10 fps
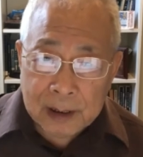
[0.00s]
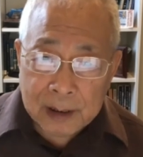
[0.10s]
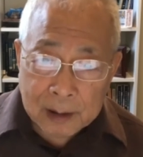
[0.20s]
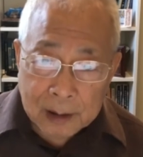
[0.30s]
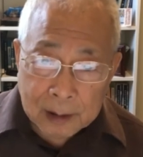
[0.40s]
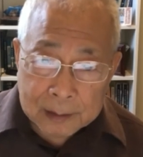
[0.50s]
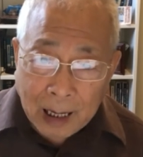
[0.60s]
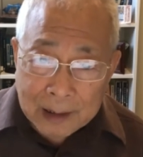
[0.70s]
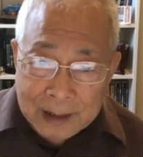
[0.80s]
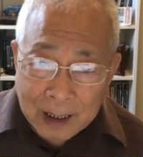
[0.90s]
在跟
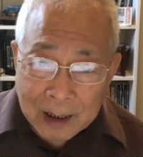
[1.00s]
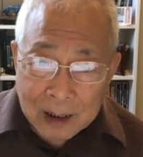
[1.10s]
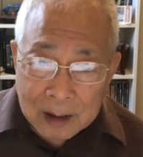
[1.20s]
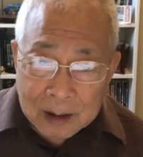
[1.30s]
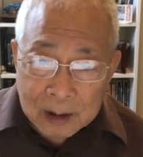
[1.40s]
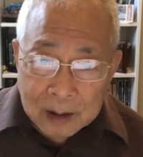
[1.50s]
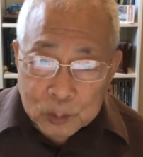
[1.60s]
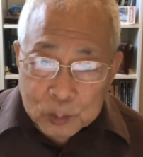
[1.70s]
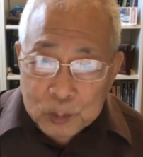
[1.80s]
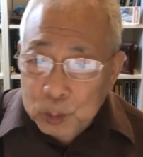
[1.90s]
打仗。
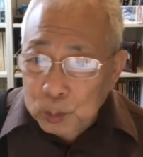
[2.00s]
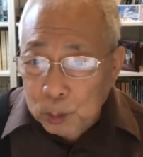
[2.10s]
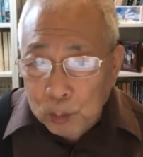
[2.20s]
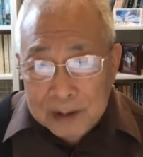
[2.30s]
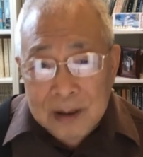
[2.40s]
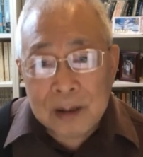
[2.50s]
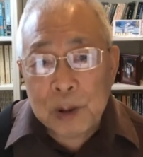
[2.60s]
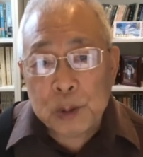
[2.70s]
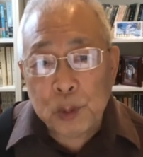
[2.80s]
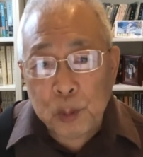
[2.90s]
说说手话，这个里面
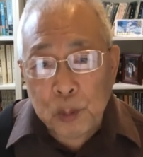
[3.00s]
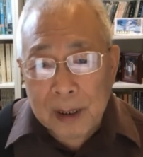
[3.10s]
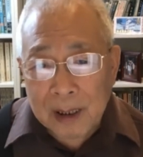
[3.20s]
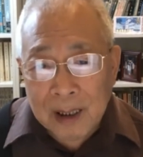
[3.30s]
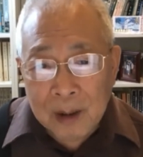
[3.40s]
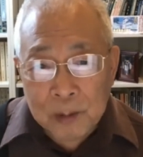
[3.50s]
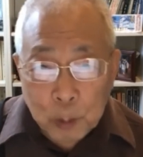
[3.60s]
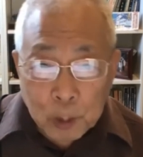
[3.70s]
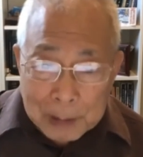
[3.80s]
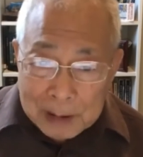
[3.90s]
最坏了。
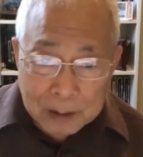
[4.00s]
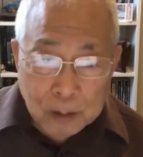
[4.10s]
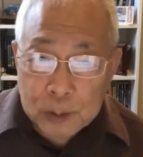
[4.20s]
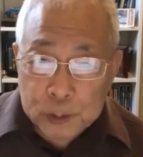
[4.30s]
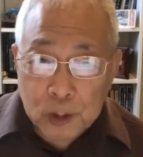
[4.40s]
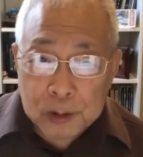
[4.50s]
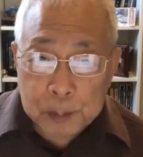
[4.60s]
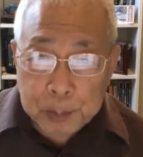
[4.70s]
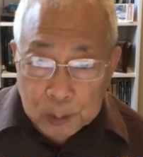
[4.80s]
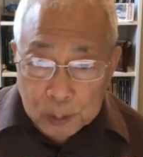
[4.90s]
我们看到的消息
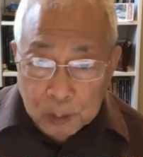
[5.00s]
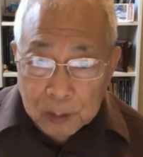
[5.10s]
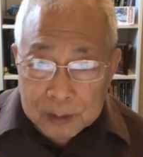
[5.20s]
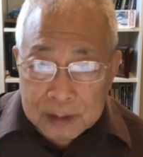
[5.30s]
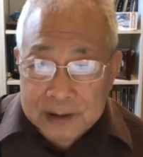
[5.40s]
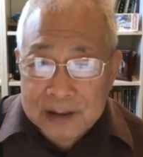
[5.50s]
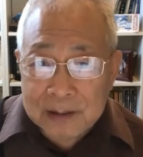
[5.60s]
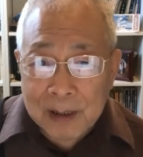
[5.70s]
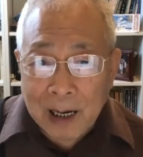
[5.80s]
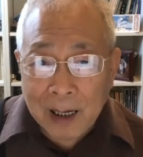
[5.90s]
报道，这个新
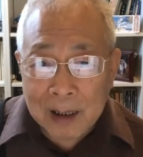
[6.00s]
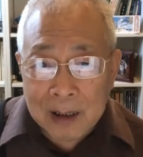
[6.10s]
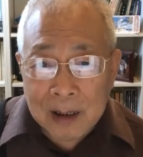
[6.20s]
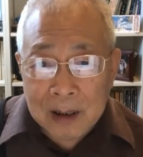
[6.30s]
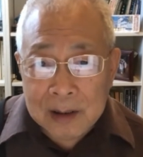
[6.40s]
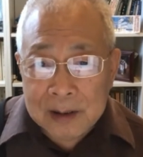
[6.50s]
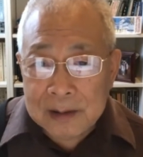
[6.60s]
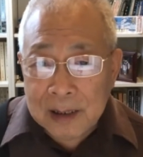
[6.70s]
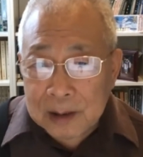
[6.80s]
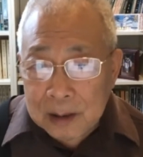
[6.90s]
闻啊，现
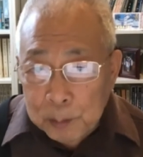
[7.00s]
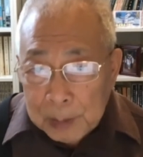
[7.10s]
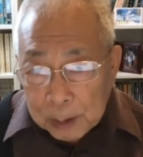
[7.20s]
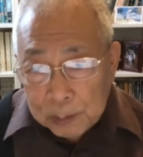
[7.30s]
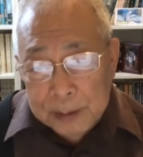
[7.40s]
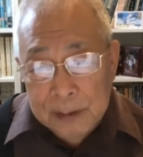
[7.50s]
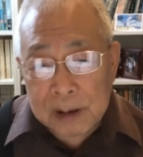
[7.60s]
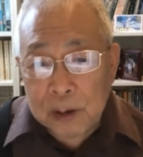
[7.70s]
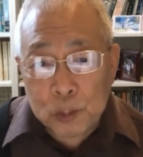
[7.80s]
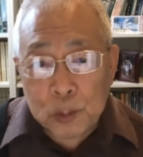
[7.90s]
在这个美国的新闻
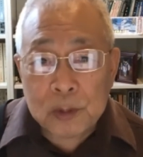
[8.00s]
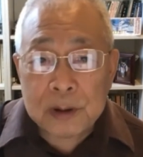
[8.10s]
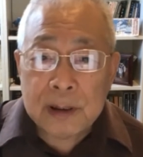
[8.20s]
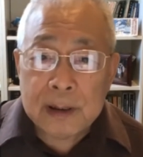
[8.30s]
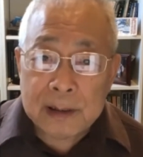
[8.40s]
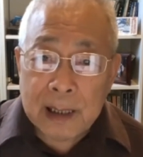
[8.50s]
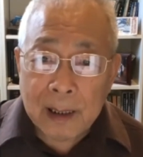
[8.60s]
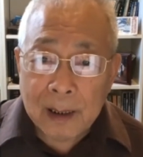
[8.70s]
跟中国是一个样，